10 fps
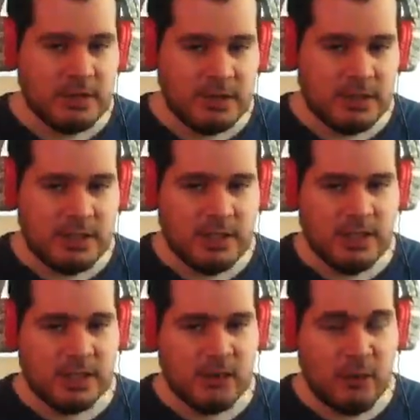y
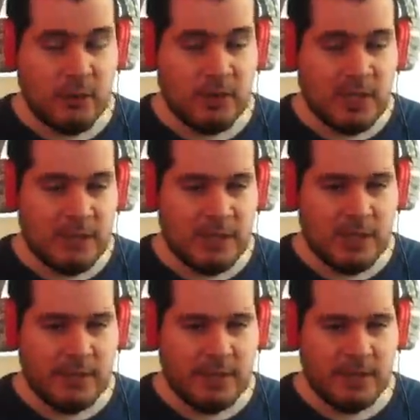con dos puertas abiertas
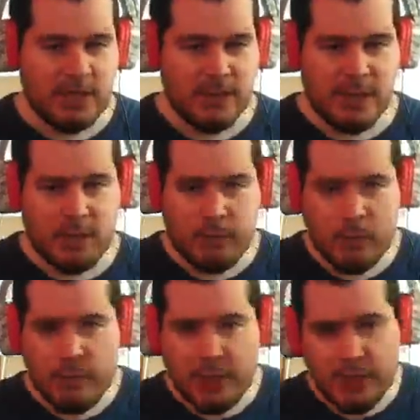para recién cambiarlo por un
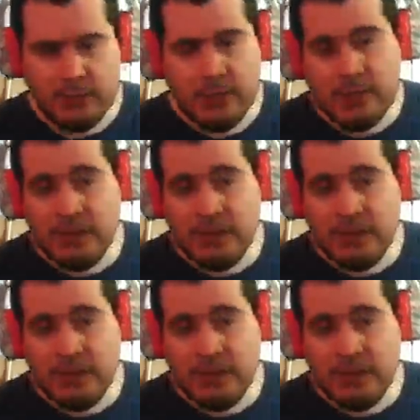Minato de 6